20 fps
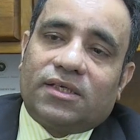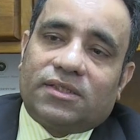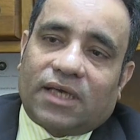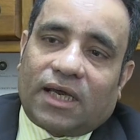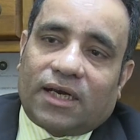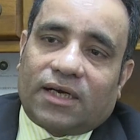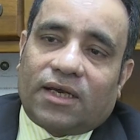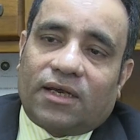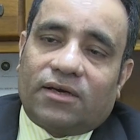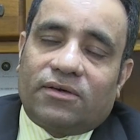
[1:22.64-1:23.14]

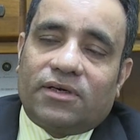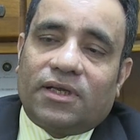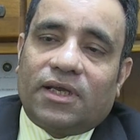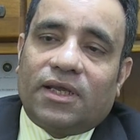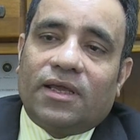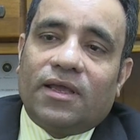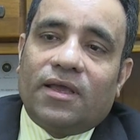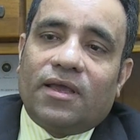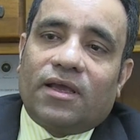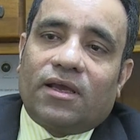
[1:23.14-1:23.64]
যার কারণে
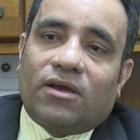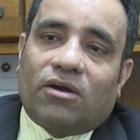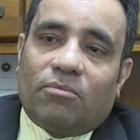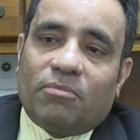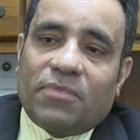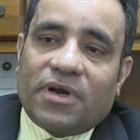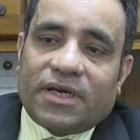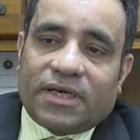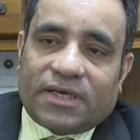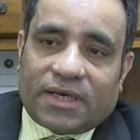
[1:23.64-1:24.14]

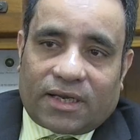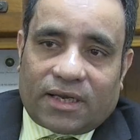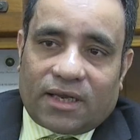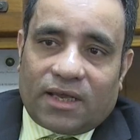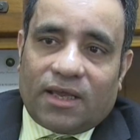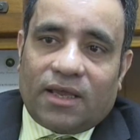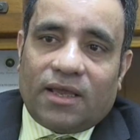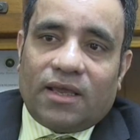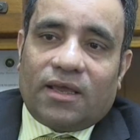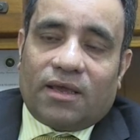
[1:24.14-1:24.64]
গভর্নমেন্ট এটাকে
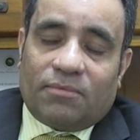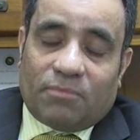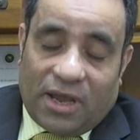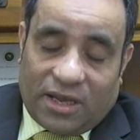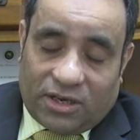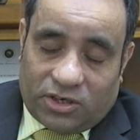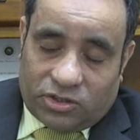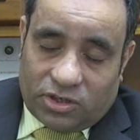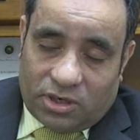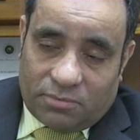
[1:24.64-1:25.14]

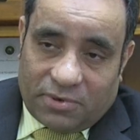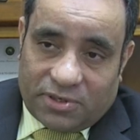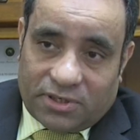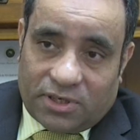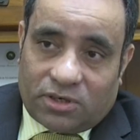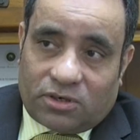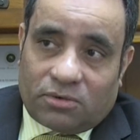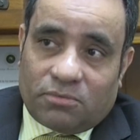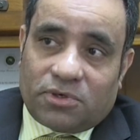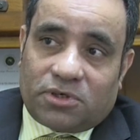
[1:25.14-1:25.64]
মাইগ্রেশন
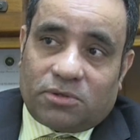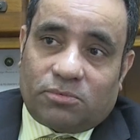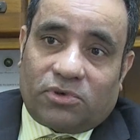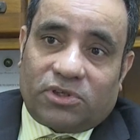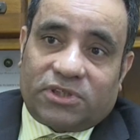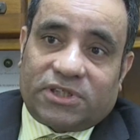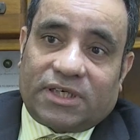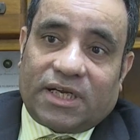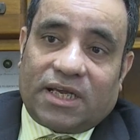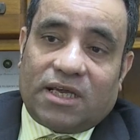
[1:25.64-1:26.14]
অ্যাডভাইজারি কমিটি
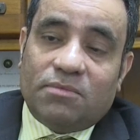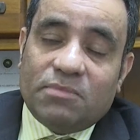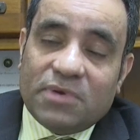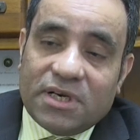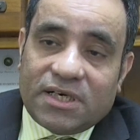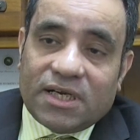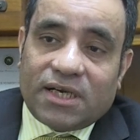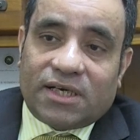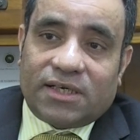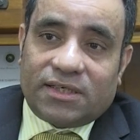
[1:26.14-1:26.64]
বলছে এটা
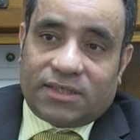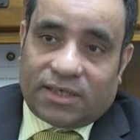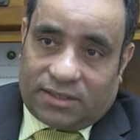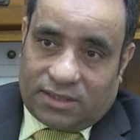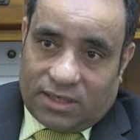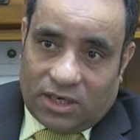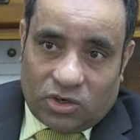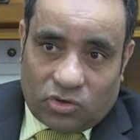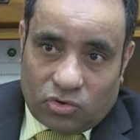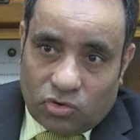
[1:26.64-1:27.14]
ইমিডিয়েটলি
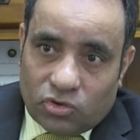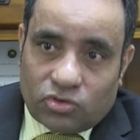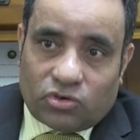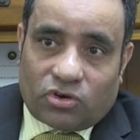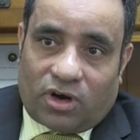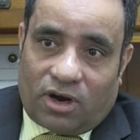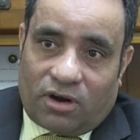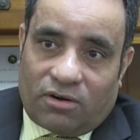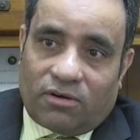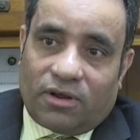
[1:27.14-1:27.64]
যাতে ইনক্লুড
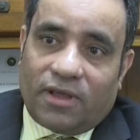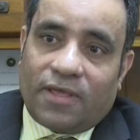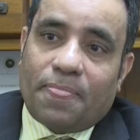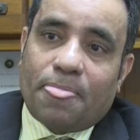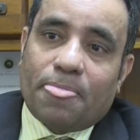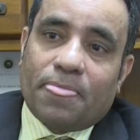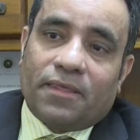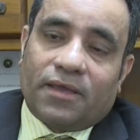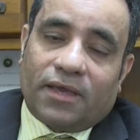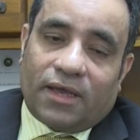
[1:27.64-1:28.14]
করা হয়
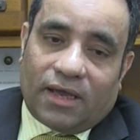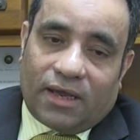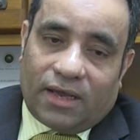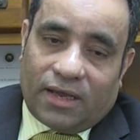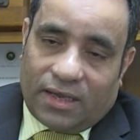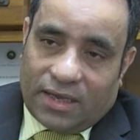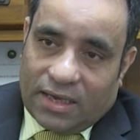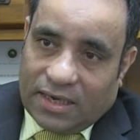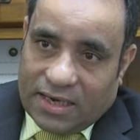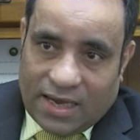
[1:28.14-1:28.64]

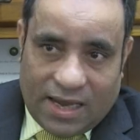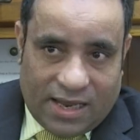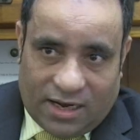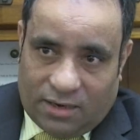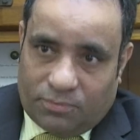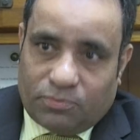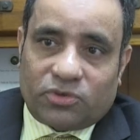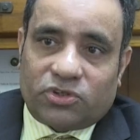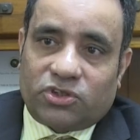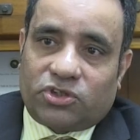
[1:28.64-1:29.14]
এই
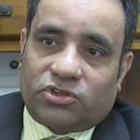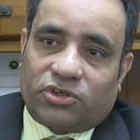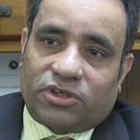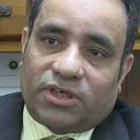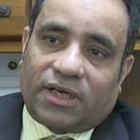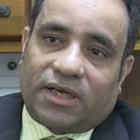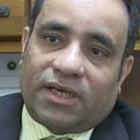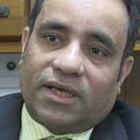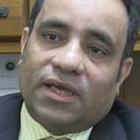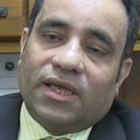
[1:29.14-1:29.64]
কেয়ারার
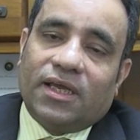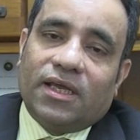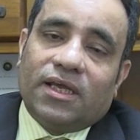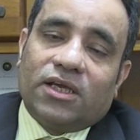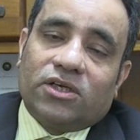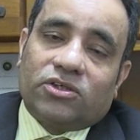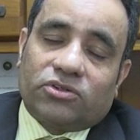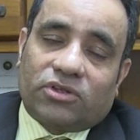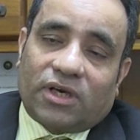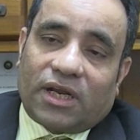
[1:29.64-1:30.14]
পজিশনটাকে
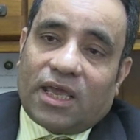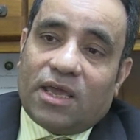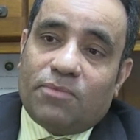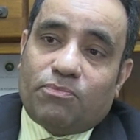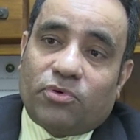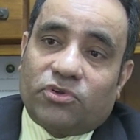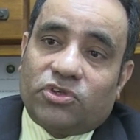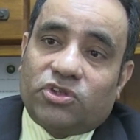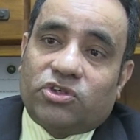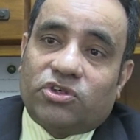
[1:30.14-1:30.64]
সুতরাং এই
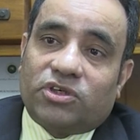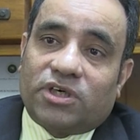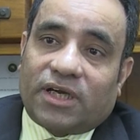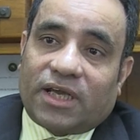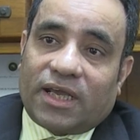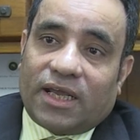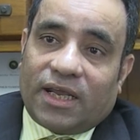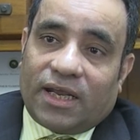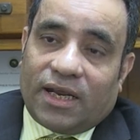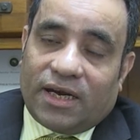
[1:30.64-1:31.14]

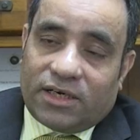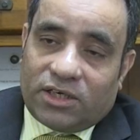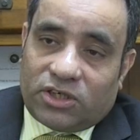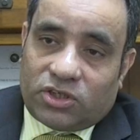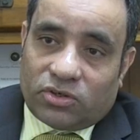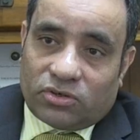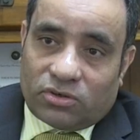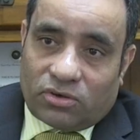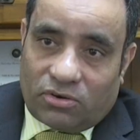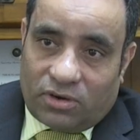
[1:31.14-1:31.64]
পজিশনটাকে
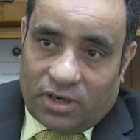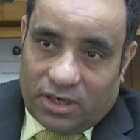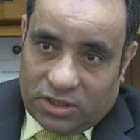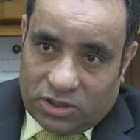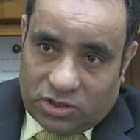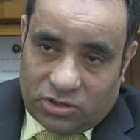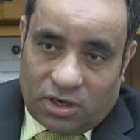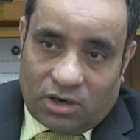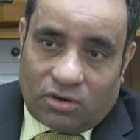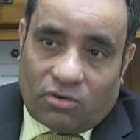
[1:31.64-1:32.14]
এডিশন
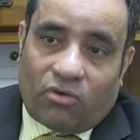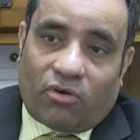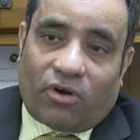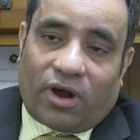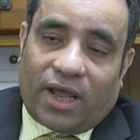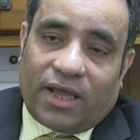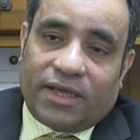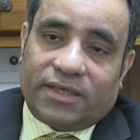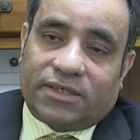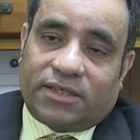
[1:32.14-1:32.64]
এডিশনাল
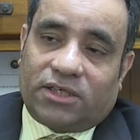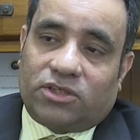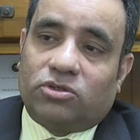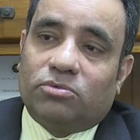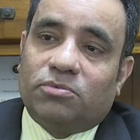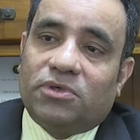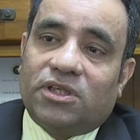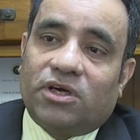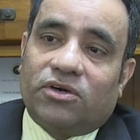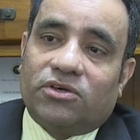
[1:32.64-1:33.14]
করায় যেটা
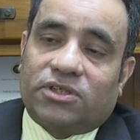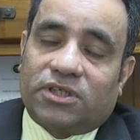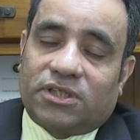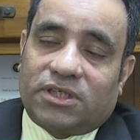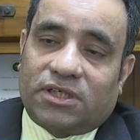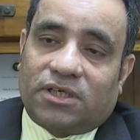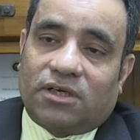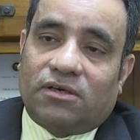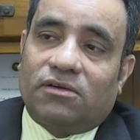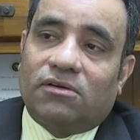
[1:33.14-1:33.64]
সুবিধা হয়েছে
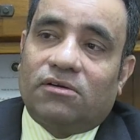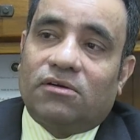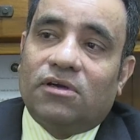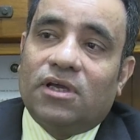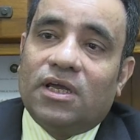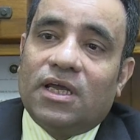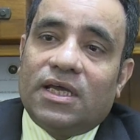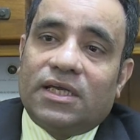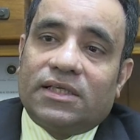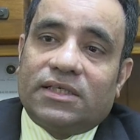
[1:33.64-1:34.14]
সেটা হলো
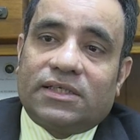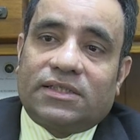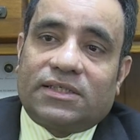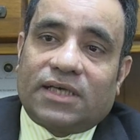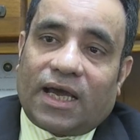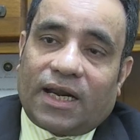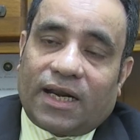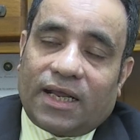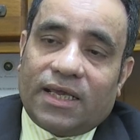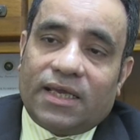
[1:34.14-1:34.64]
যে
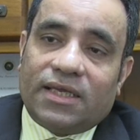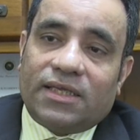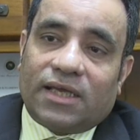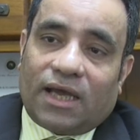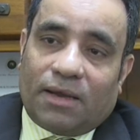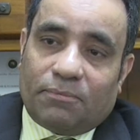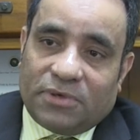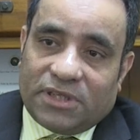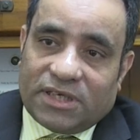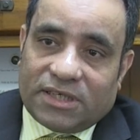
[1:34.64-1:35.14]
যারাই
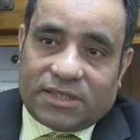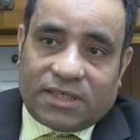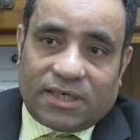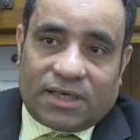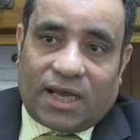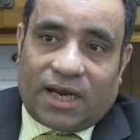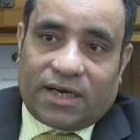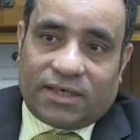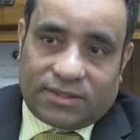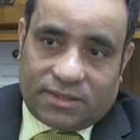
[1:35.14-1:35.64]
বিদেশ
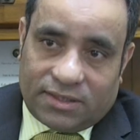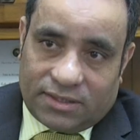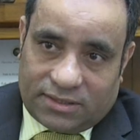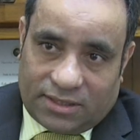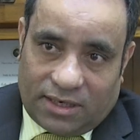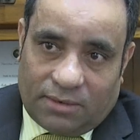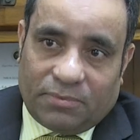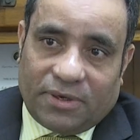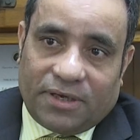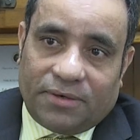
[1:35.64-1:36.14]
থেকে আসতে
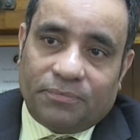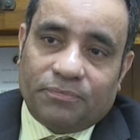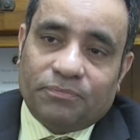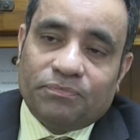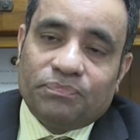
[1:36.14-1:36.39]
চাবেন